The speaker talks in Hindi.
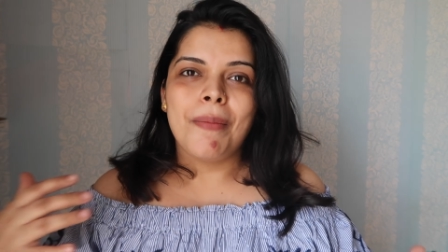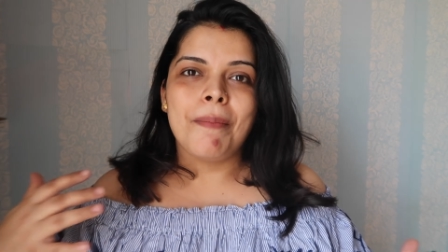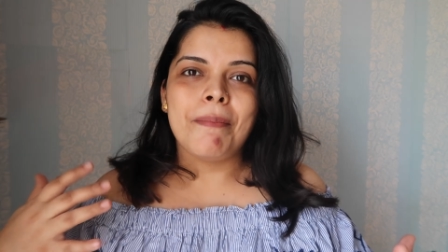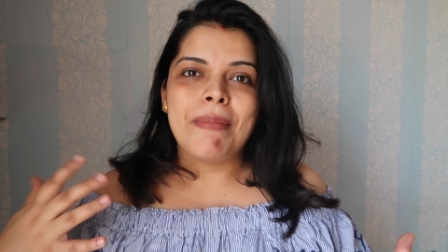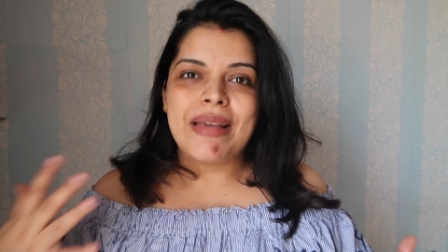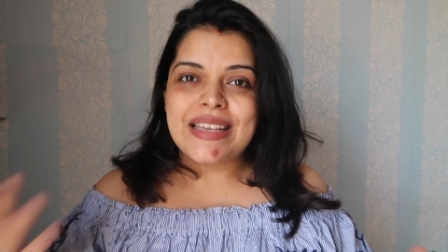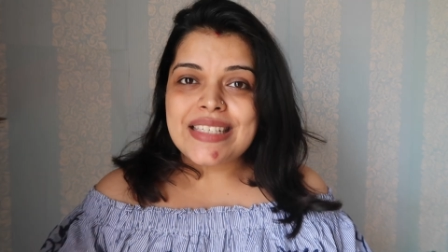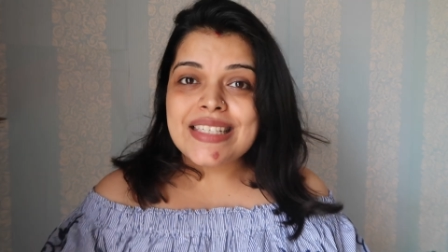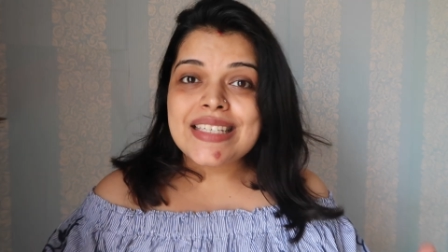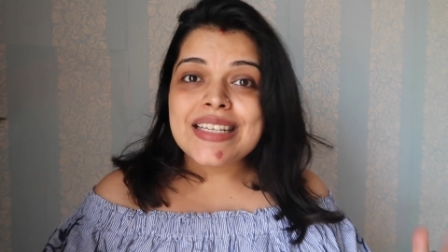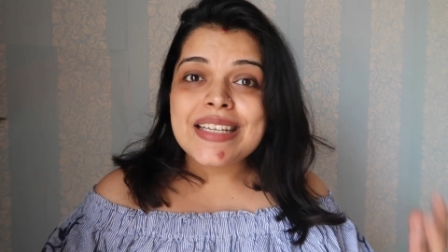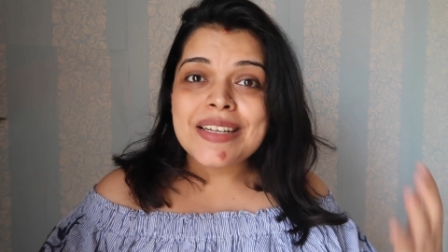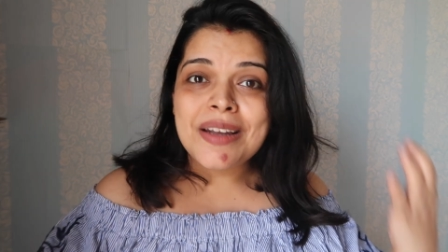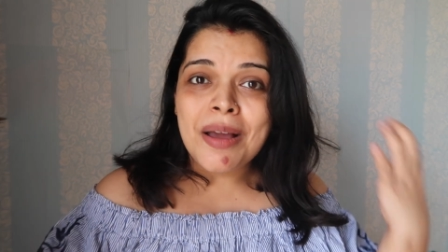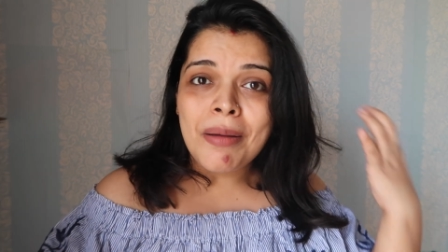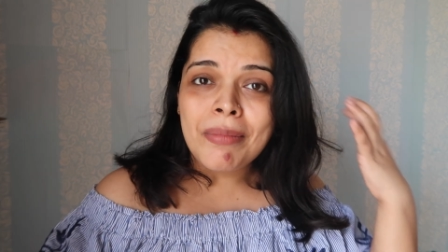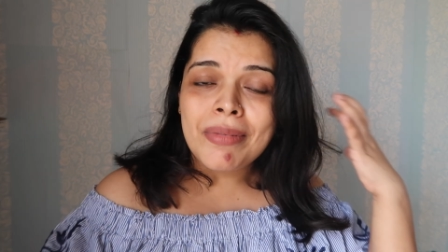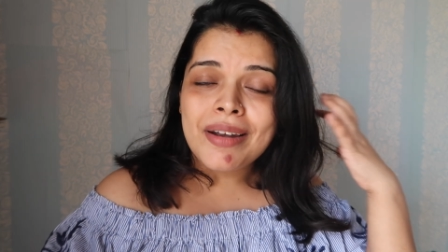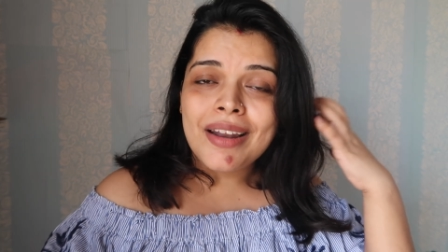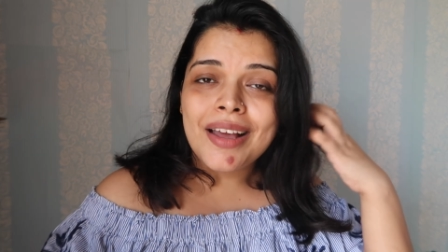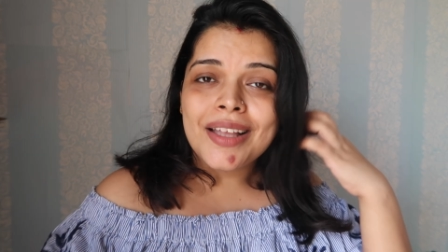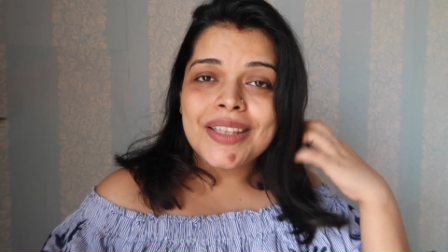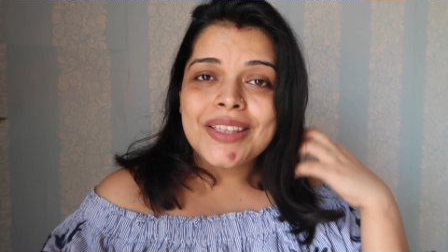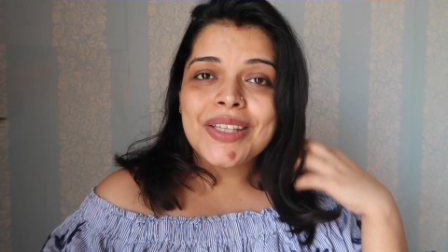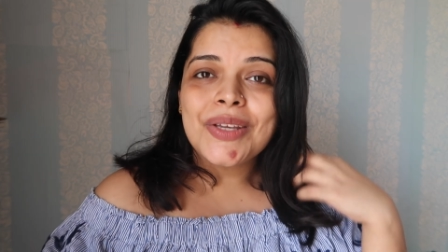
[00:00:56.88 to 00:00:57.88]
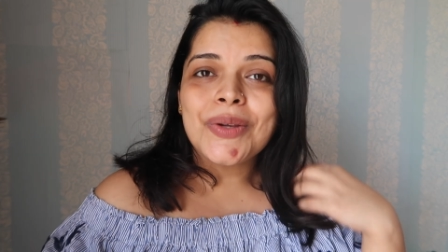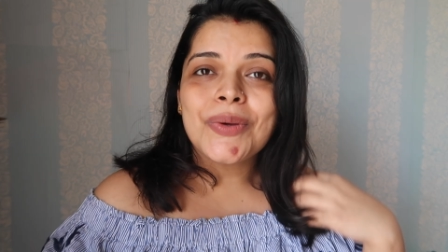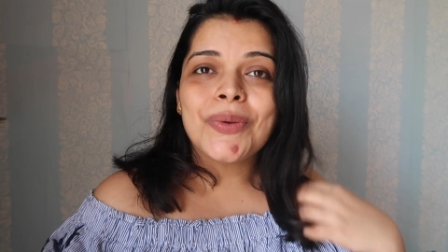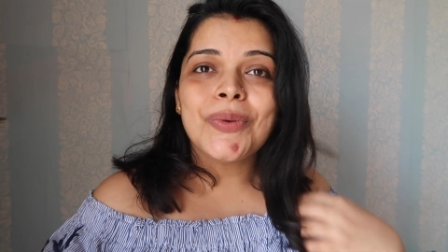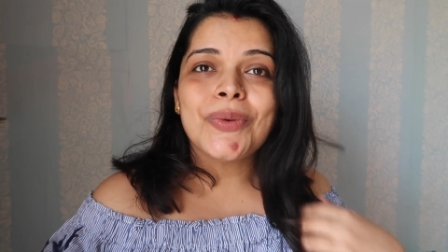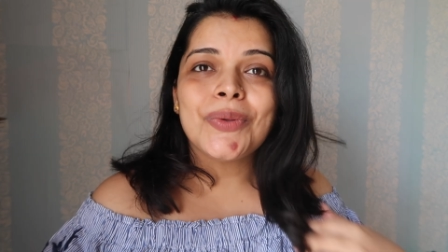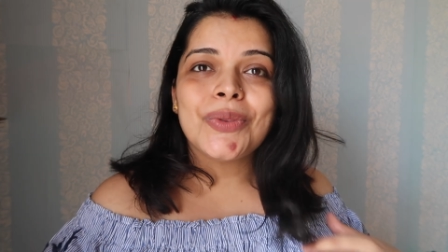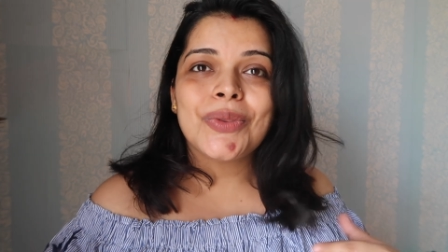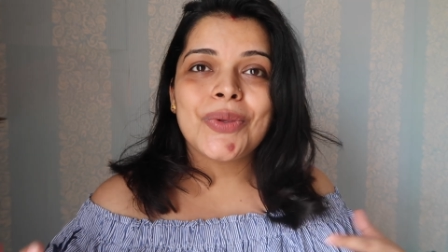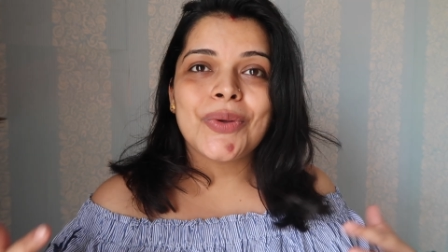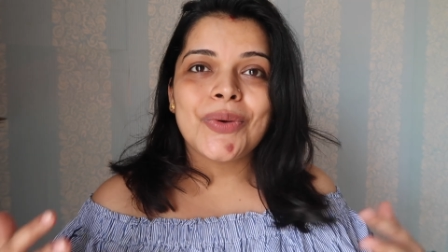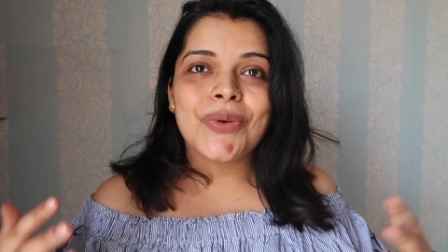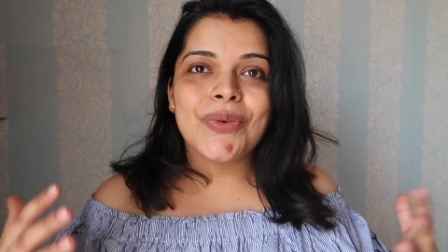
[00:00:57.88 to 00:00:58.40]
मैसी ना बनाते
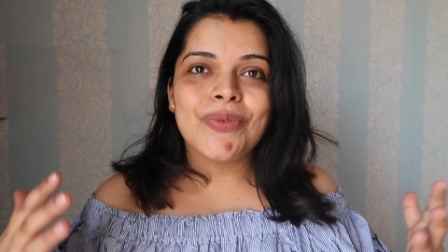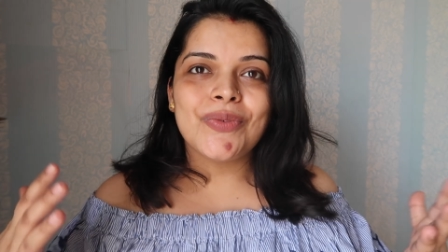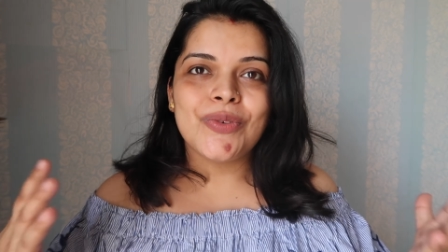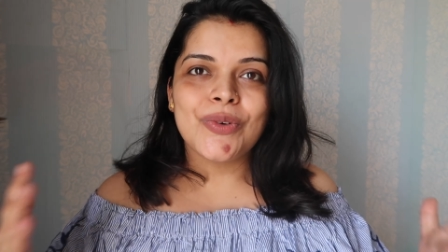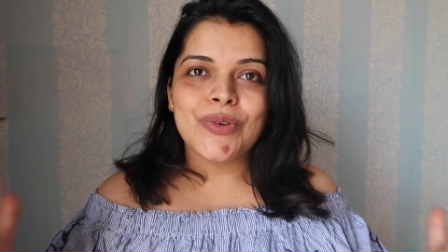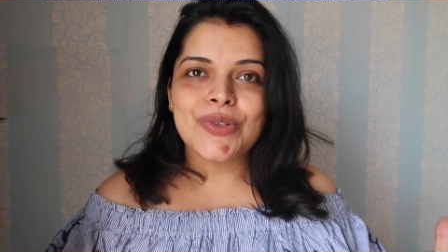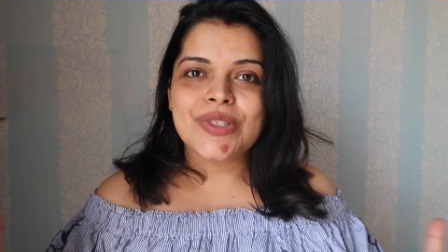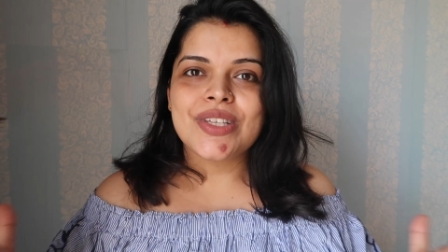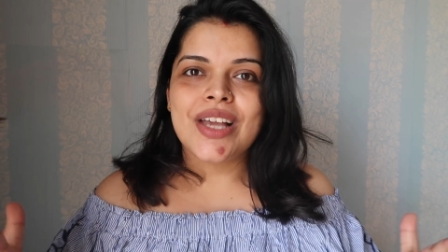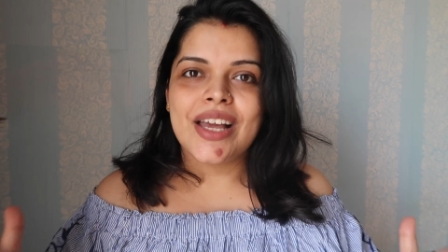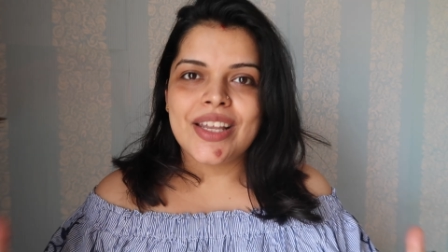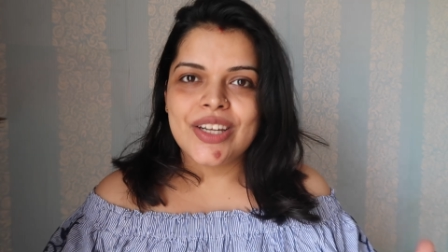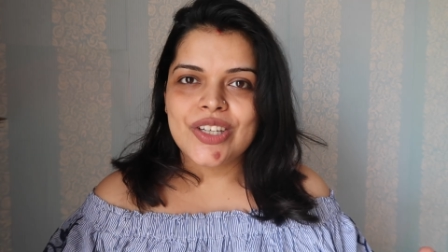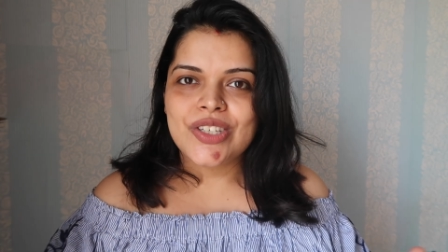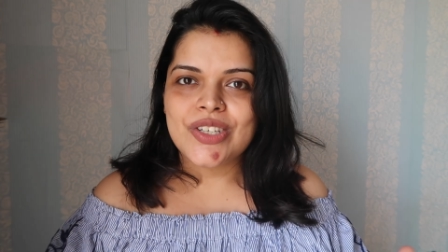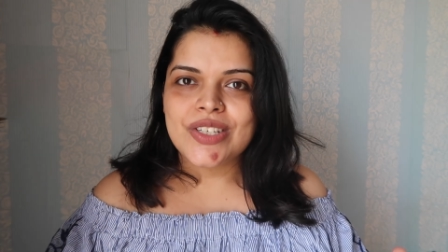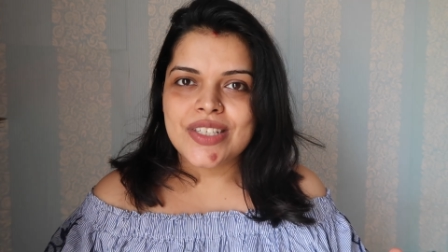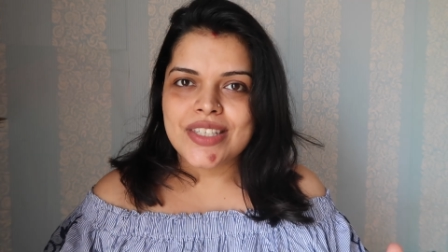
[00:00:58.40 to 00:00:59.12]
हों तो वो सारी